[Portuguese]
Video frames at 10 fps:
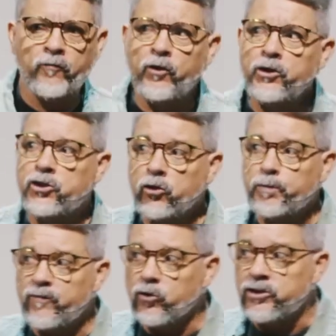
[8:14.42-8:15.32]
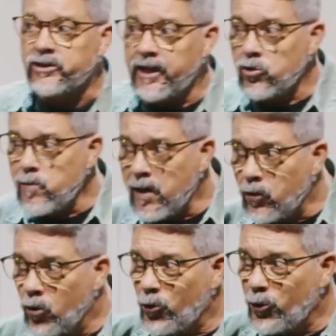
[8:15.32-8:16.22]
falou: foi dito para vocês
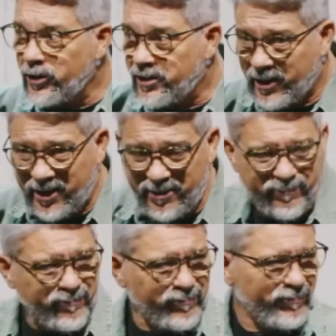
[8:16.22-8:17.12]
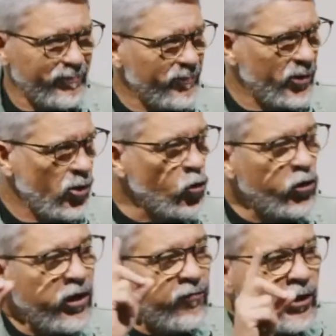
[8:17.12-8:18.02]
uma coisa.
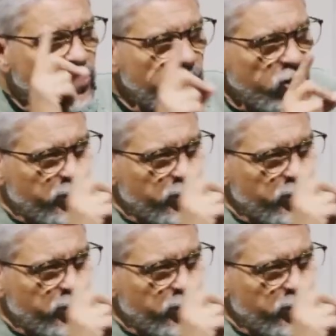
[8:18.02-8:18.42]
O que foi